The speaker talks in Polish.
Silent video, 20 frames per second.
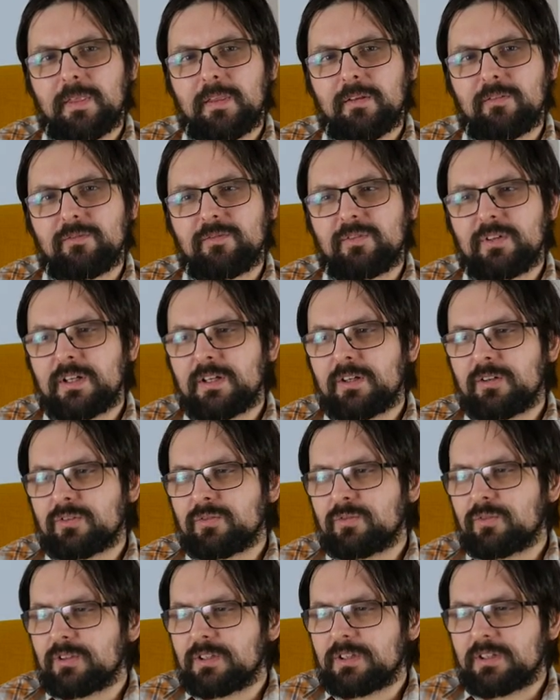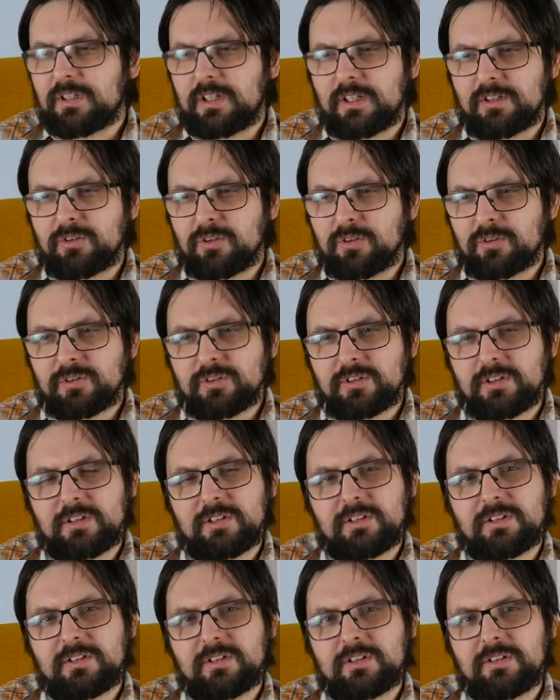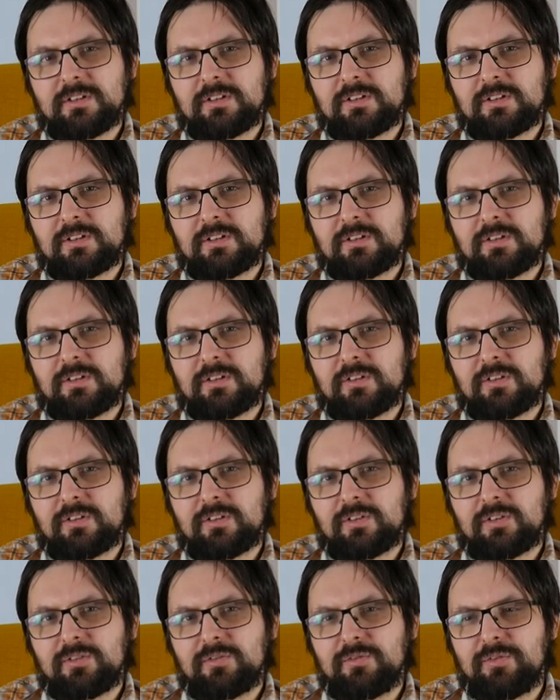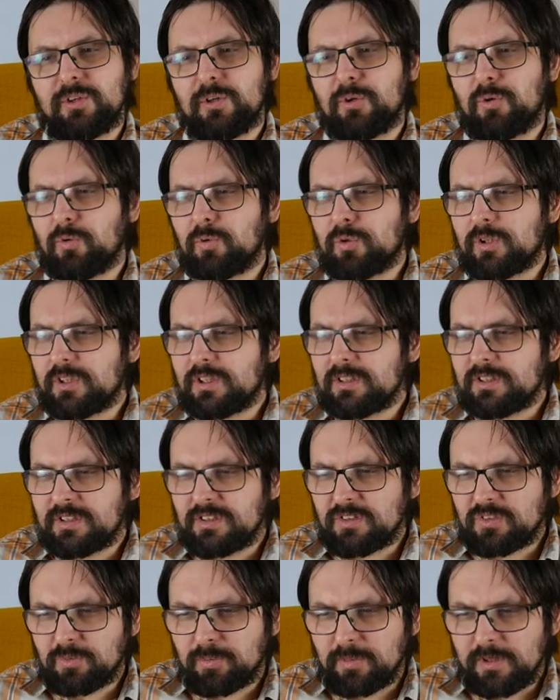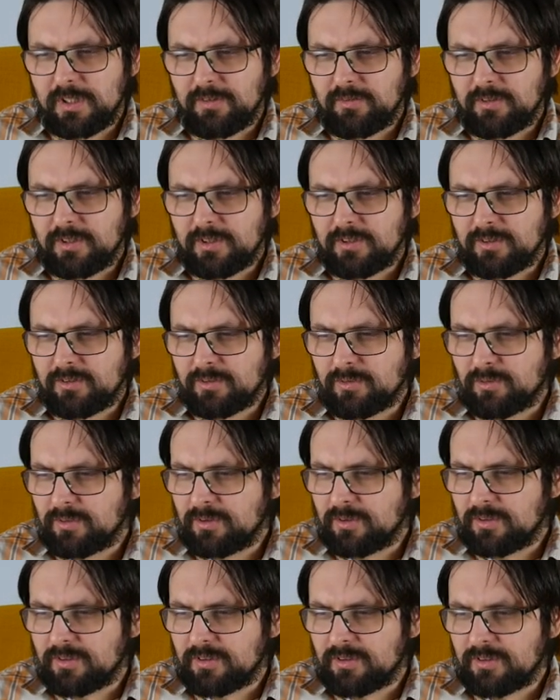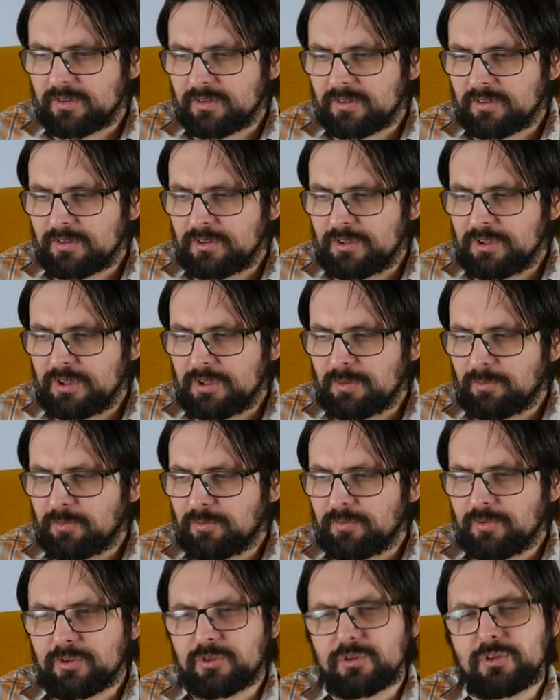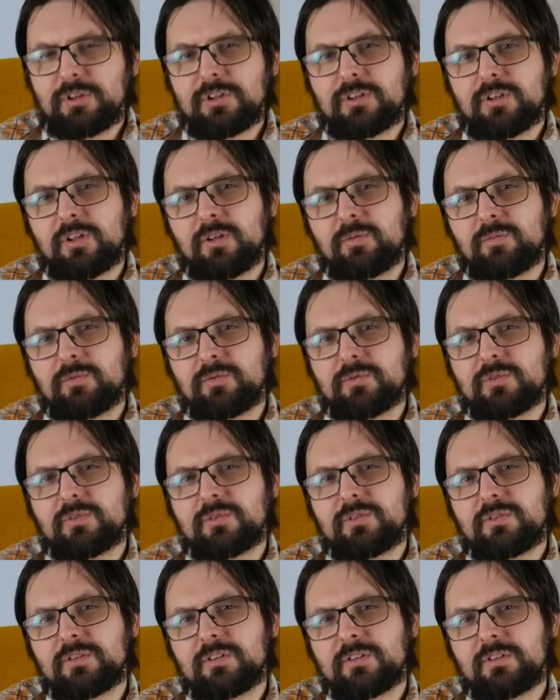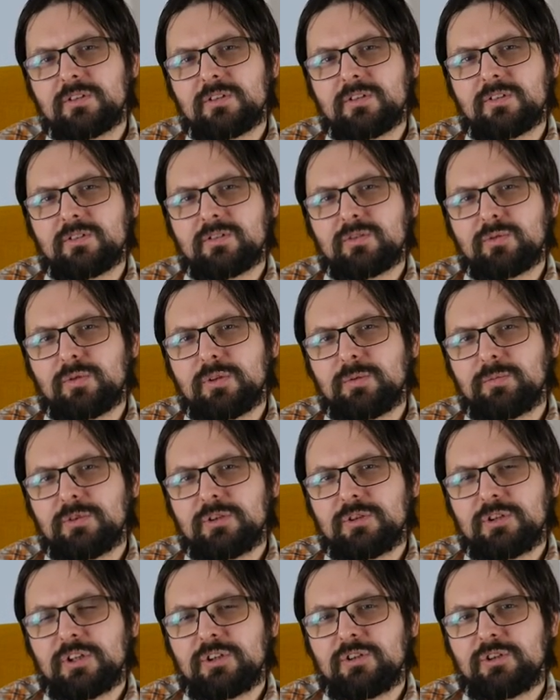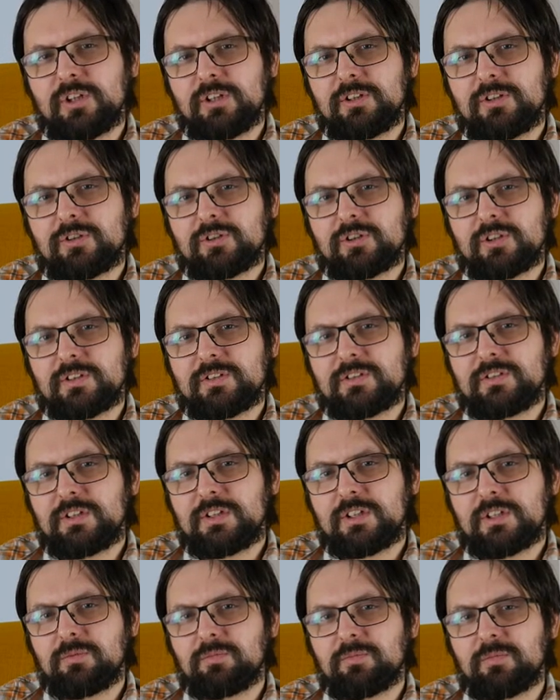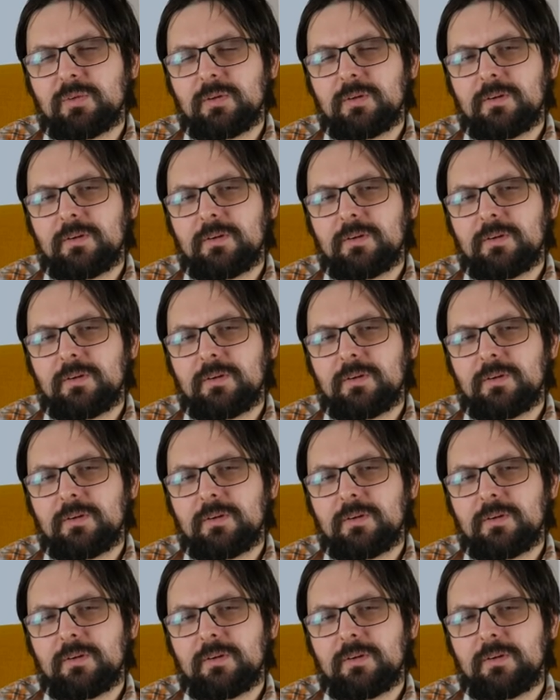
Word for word: wie o Twoich radościach, wie o ukrytych sprawach, których nie mówisz nikomu, z którymi nie dzielisz się z nikim.